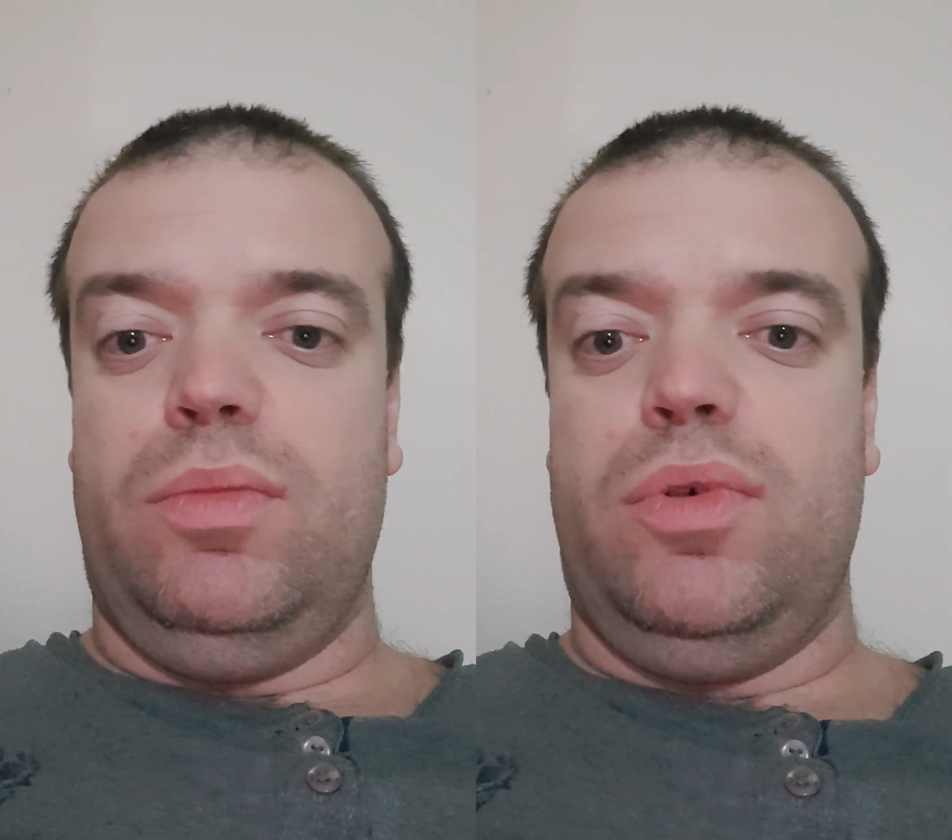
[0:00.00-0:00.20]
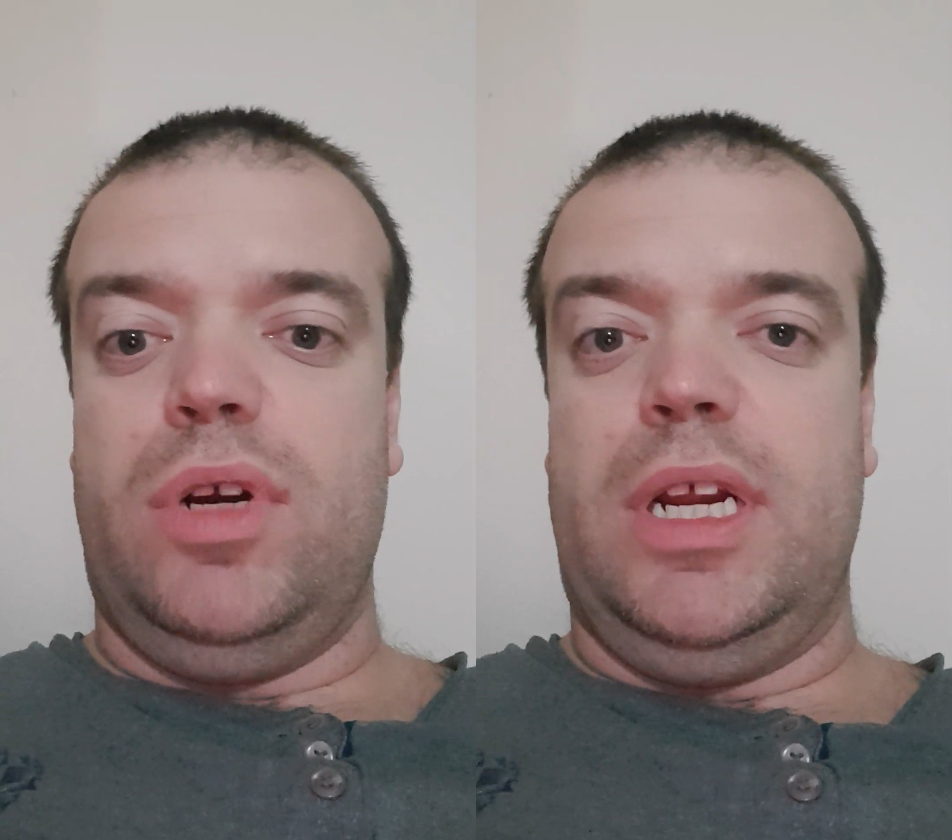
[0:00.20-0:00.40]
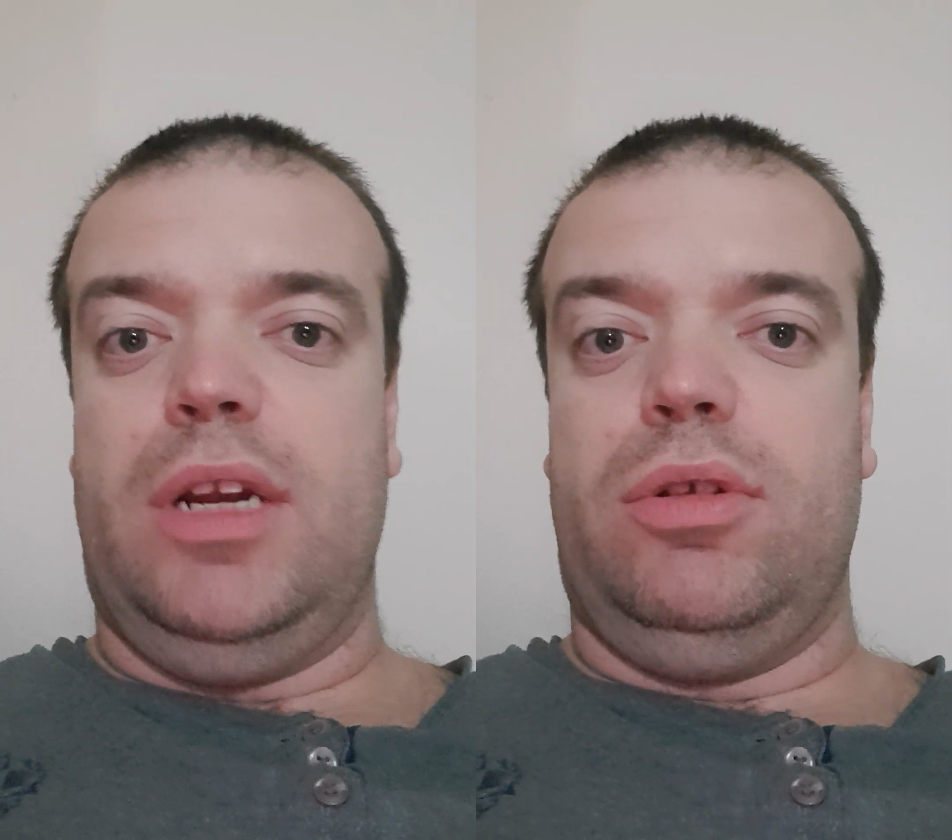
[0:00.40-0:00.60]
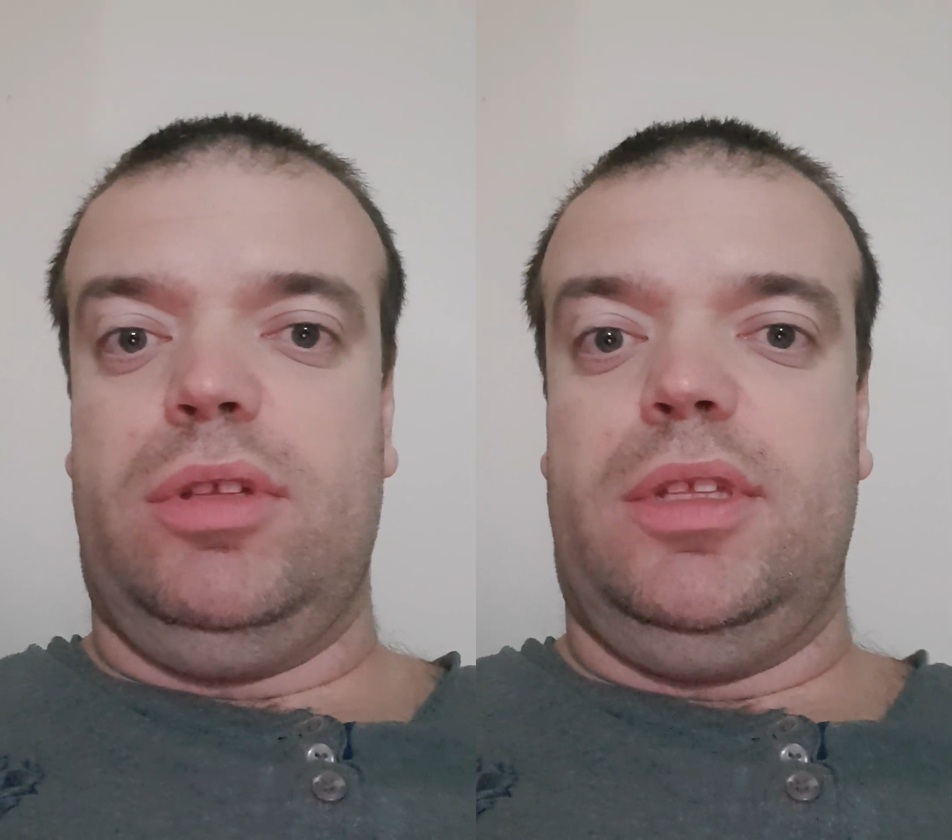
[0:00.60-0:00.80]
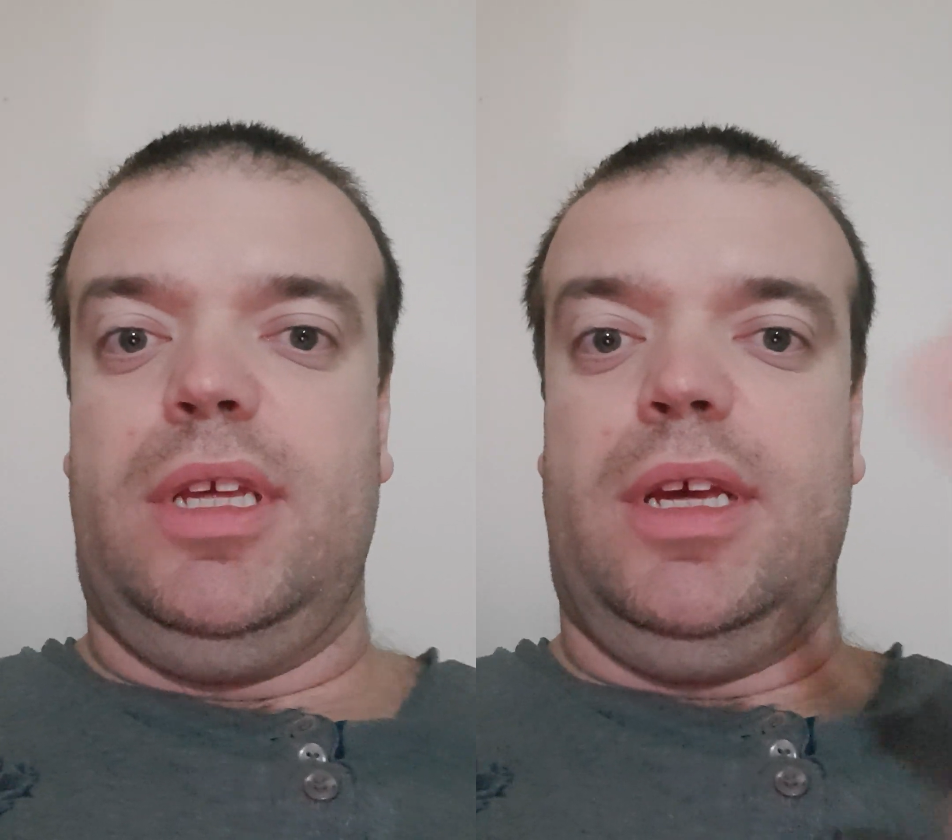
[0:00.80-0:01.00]

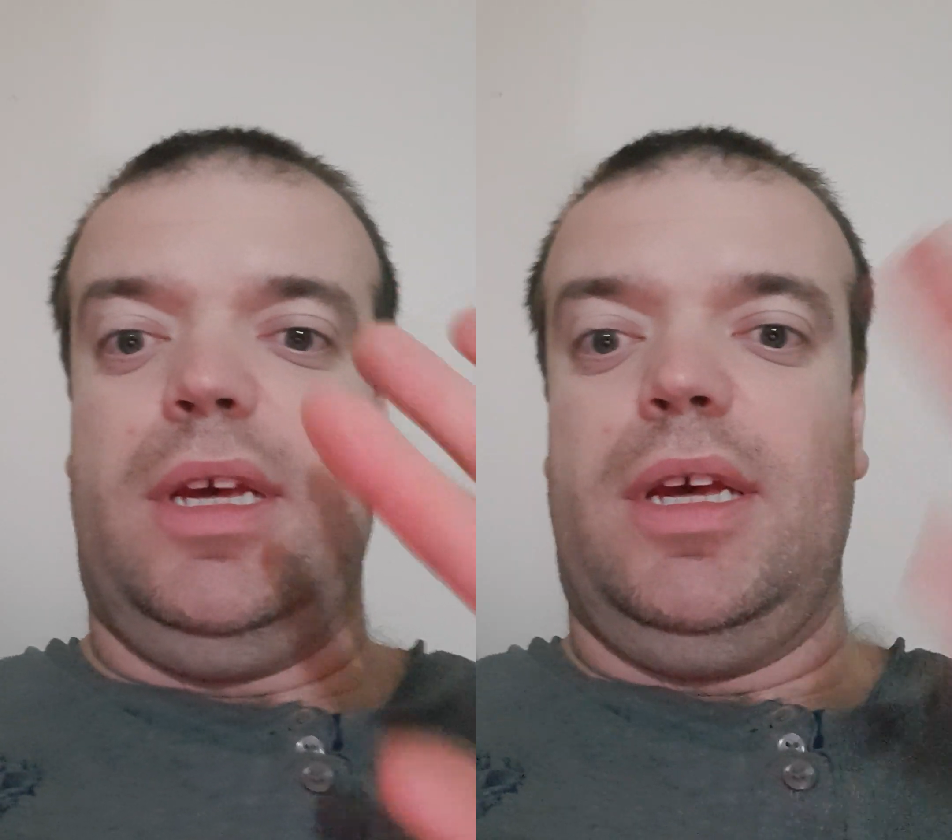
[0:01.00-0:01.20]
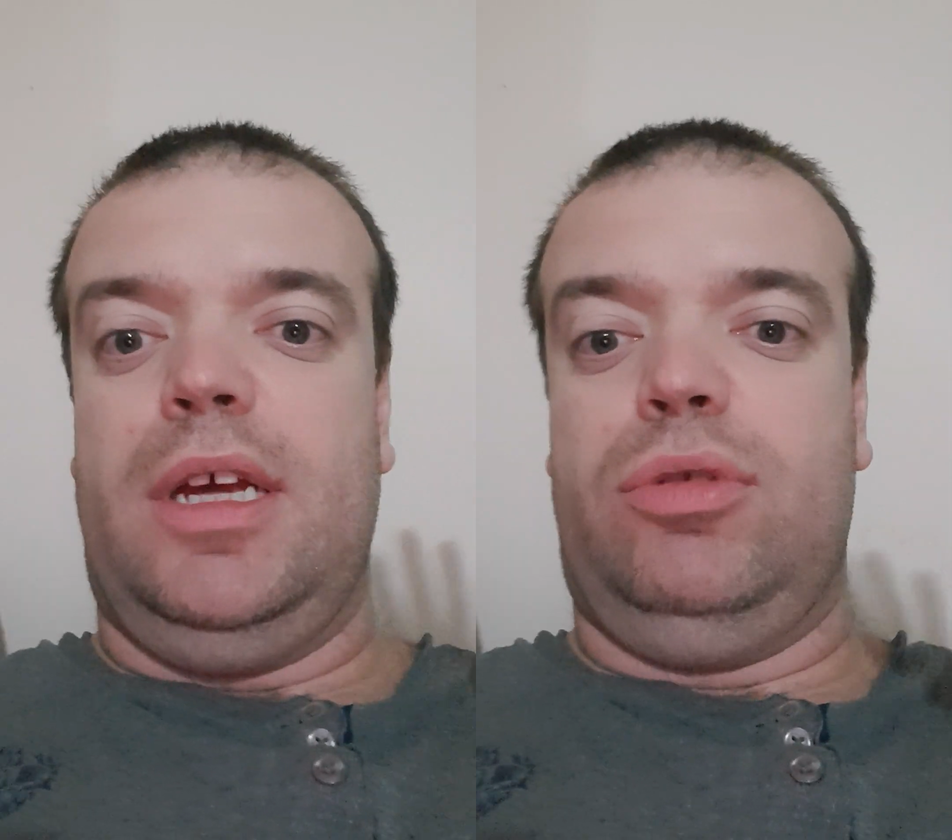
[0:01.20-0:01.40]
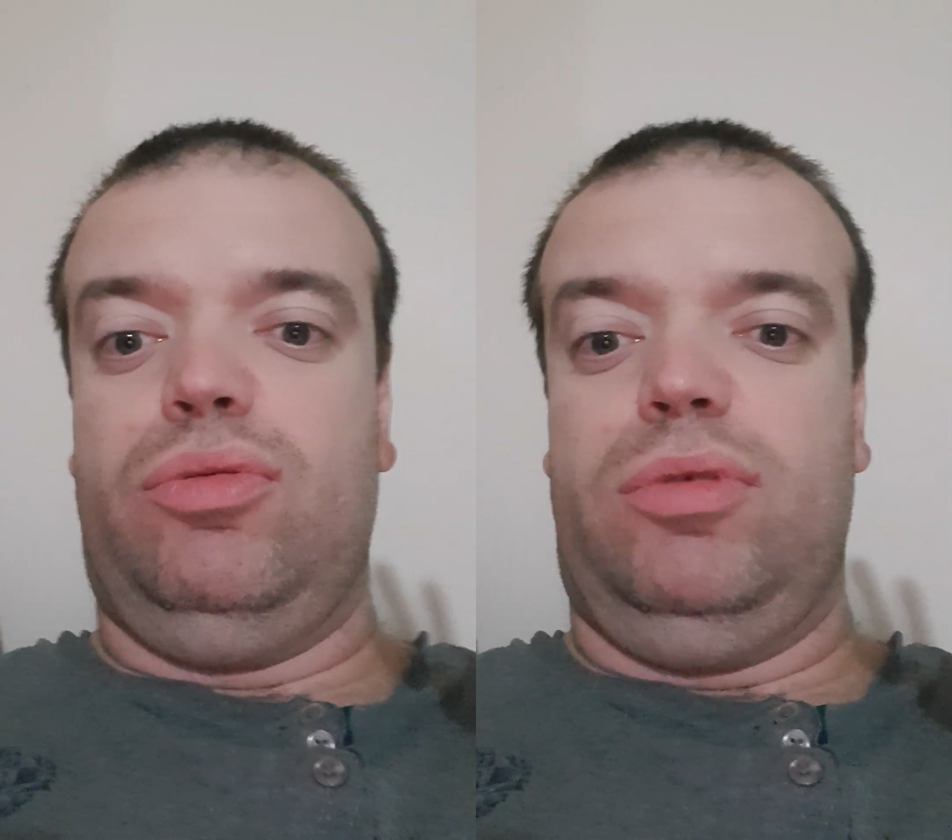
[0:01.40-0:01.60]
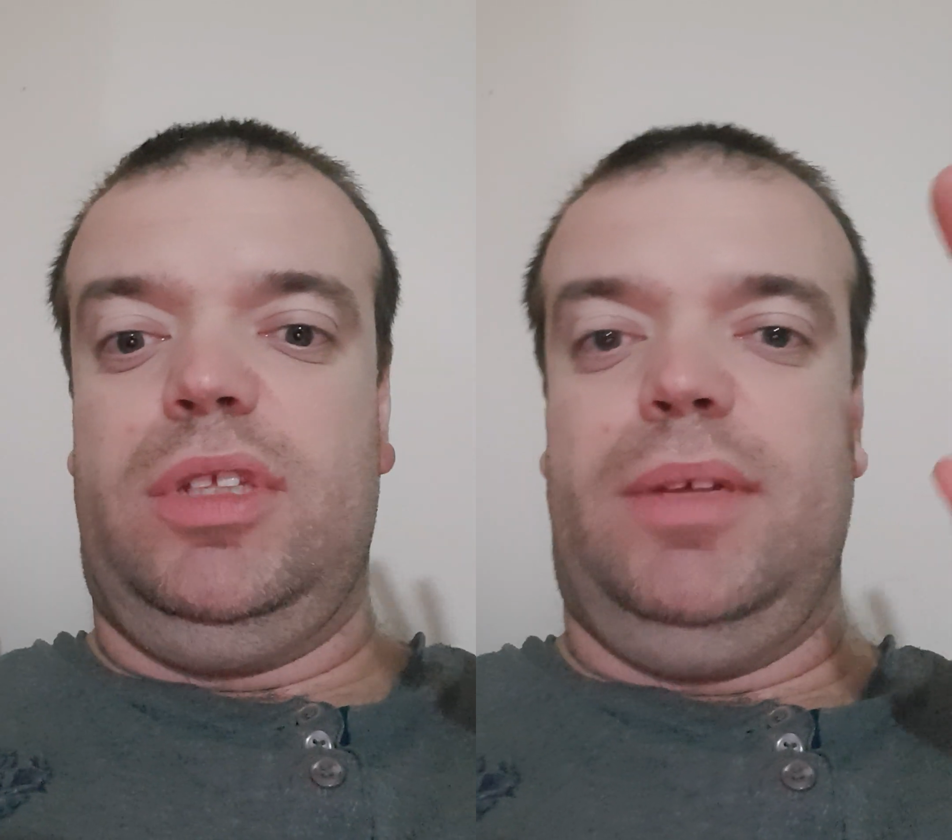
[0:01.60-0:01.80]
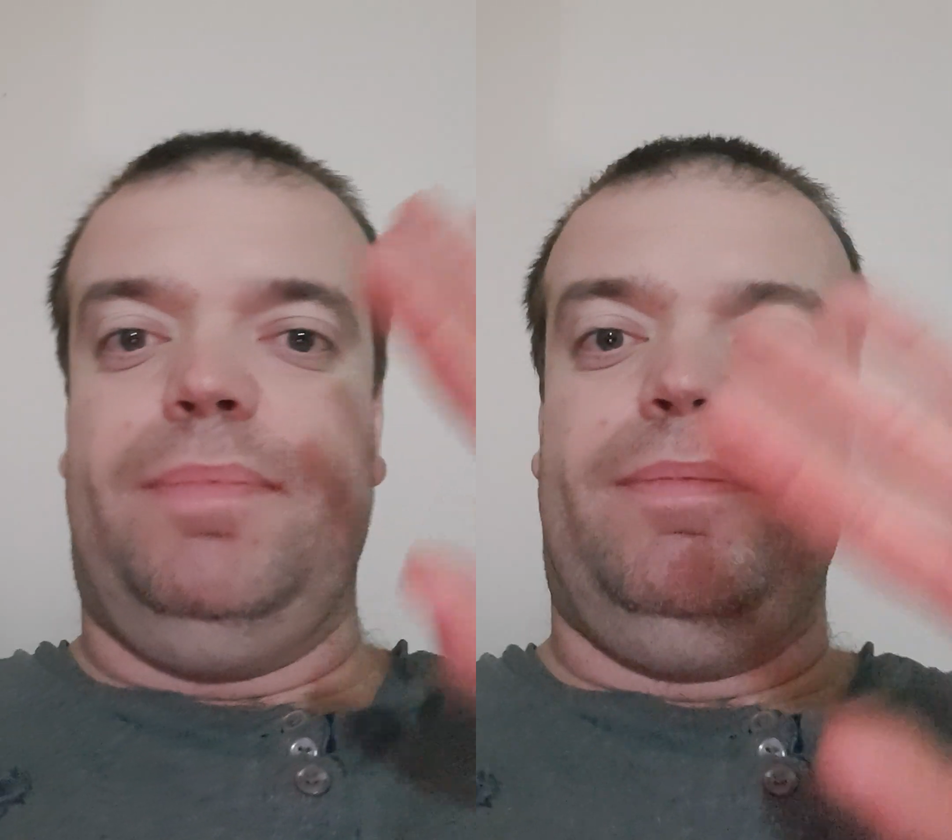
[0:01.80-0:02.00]
buonanotte a tutti.